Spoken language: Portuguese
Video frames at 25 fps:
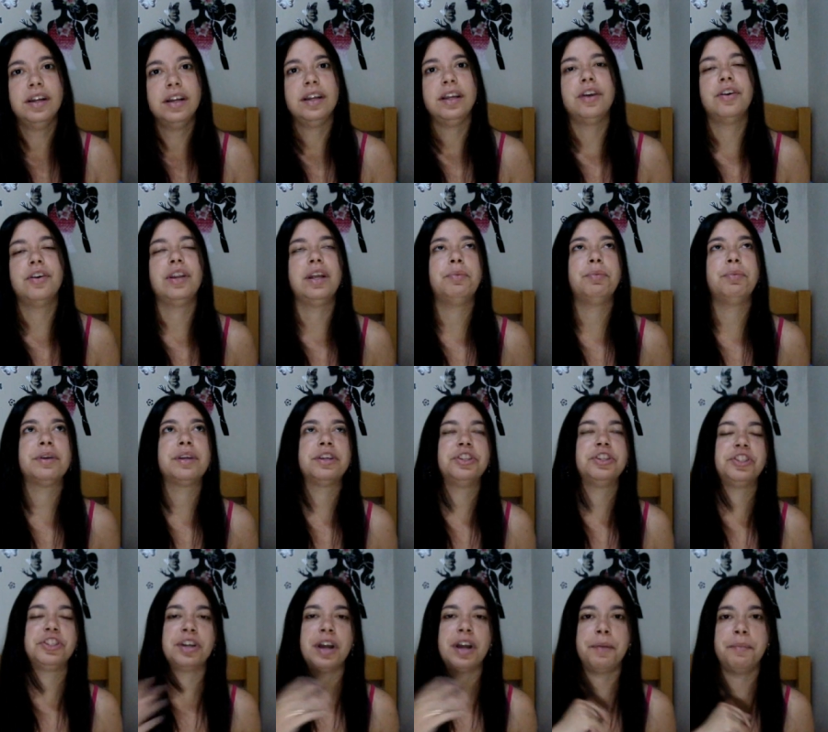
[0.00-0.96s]
Eu lembro que
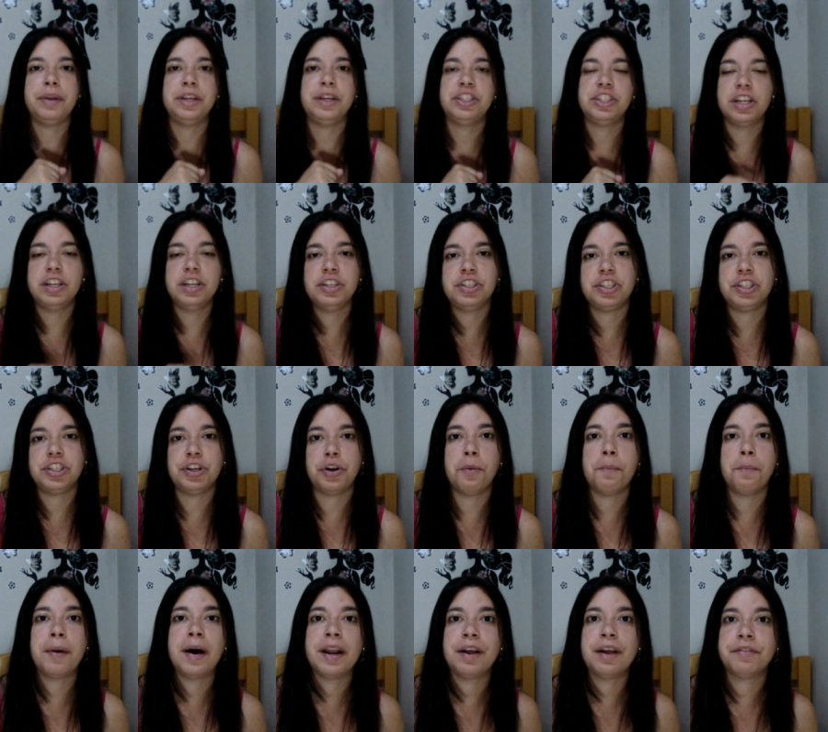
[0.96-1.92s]
antigamente eles tinham
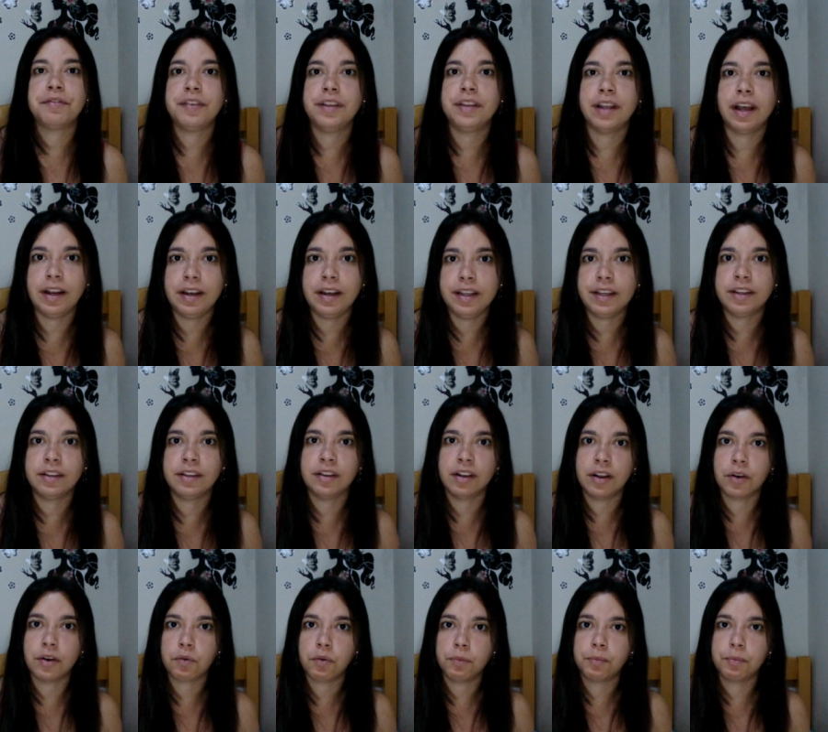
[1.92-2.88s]
parafina líquida
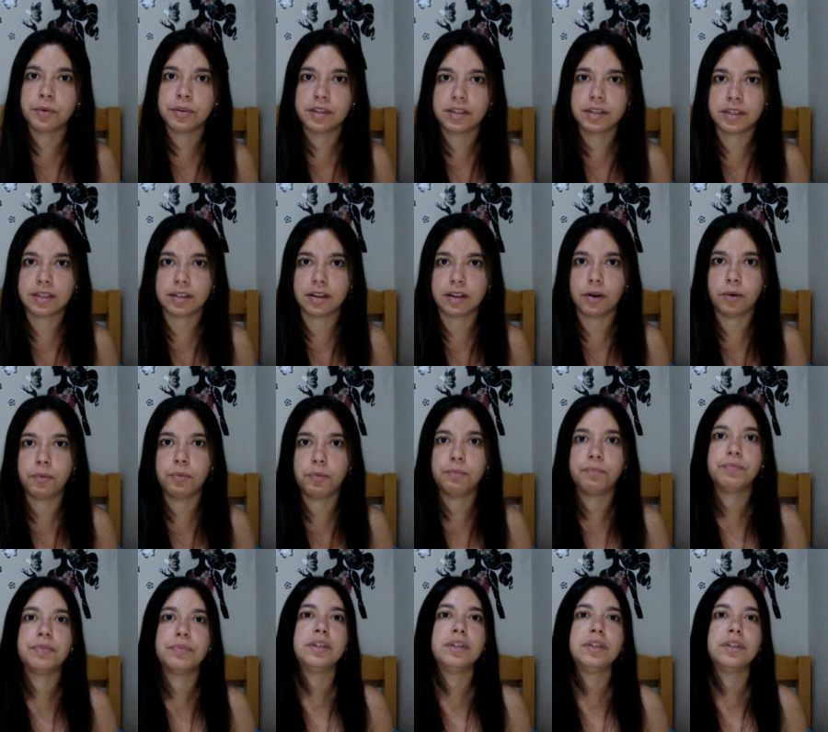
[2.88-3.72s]
na composição.